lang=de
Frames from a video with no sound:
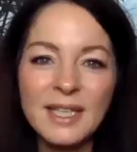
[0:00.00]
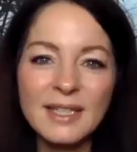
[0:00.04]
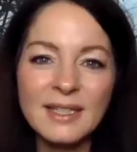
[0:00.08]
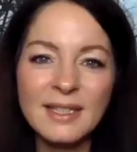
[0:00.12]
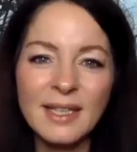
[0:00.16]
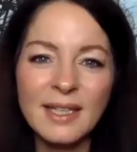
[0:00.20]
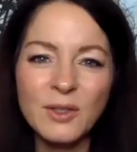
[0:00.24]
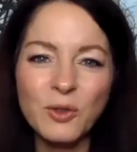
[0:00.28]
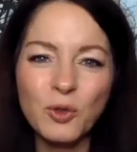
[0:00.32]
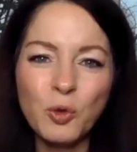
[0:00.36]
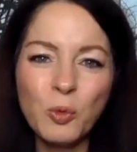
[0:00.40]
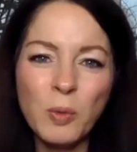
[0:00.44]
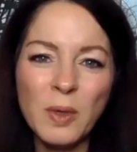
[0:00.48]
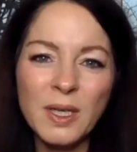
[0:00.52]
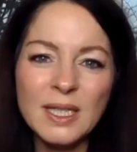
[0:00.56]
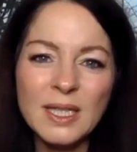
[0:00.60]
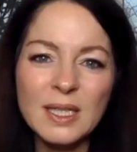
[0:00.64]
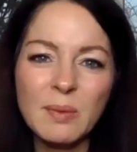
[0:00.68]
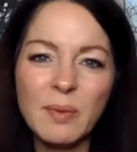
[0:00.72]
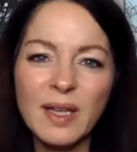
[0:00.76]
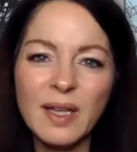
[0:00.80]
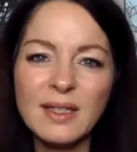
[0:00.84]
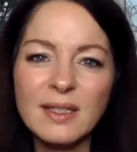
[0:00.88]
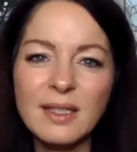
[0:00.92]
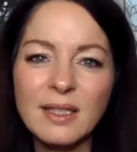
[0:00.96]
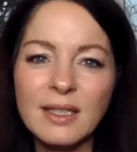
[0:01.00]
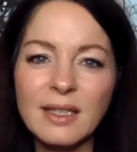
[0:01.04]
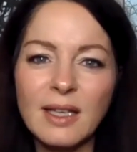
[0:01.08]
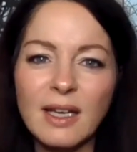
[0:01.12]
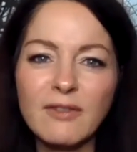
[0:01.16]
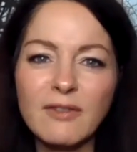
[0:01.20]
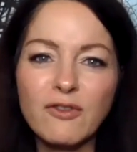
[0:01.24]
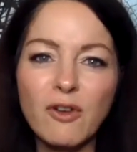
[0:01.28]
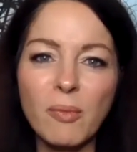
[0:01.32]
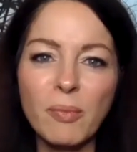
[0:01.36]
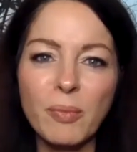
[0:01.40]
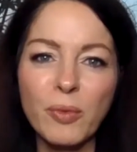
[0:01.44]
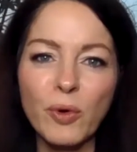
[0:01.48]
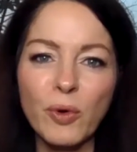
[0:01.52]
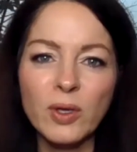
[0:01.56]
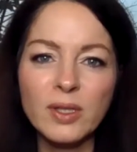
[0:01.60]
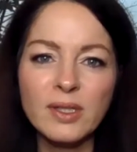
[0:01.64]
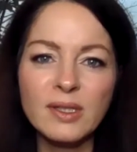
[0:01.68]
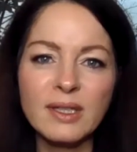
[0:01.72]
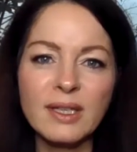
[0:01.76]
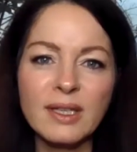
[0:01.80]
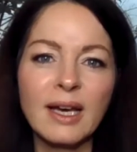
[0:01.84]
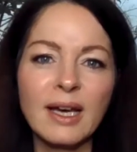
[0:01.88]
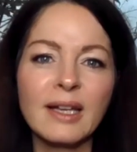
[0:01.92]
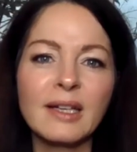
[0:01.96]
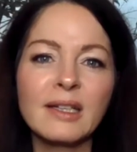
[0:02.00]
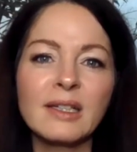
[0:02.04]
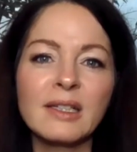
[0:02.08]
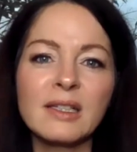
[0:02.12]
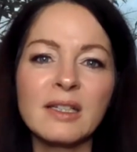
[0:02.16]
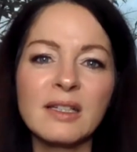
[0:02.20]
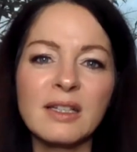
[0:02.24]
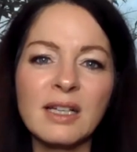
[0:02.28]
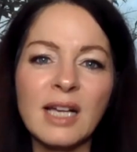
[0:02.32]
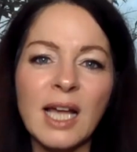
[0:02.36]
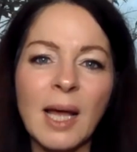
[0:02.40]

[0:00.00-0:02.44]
ja seit über 20 Jahren vom Börsenhandel.